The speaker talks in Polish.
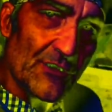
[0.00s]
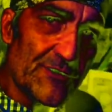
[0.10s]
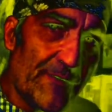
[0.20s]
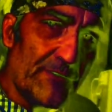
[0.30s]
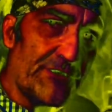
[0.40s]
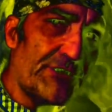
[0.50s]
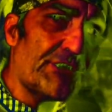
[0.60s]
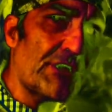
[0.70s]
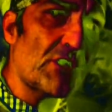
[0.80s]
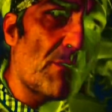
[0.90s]
to
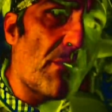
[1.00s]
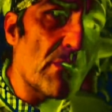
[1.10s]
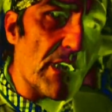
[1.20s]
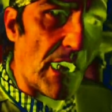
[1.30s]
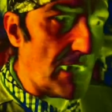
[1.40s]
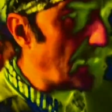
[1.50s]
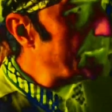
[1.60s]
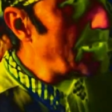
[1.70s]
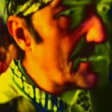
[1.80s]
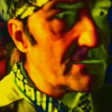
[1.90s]
zwrócić się do Boga,
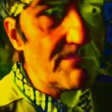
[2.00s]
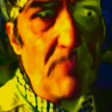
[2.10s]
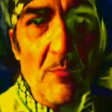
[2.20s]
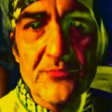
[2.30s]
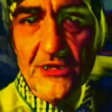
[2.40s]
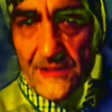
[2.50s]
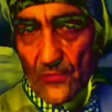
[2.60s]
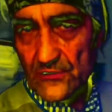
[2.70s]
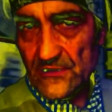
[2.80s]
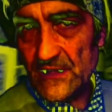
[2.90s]
ale nie
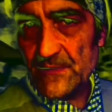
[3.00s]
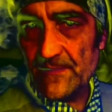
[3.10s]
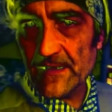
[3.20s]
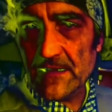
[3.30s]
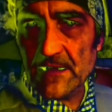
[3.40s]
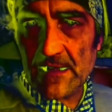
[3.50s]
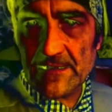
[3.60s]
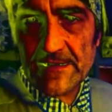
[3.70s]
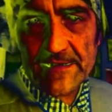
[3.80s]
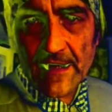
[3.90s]
poprzez modlitwy
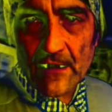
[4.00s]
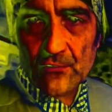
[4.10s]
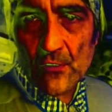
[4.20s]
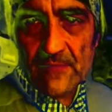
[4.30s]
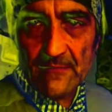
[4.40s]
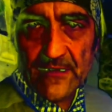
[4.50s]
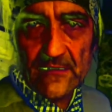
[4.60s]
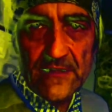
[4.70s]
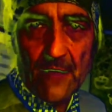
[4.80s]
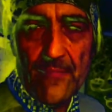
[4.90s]
i religię, którą
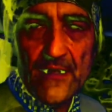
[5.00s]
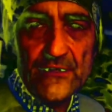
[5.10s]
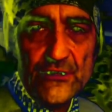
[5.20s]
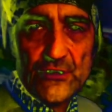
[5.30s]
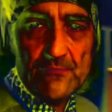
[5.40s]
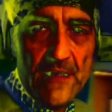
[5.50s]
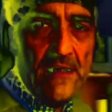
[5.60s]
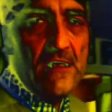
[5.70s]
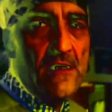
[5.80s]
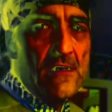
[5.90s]

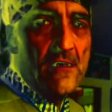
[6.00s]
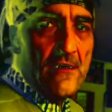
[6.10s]
nabyliśmy,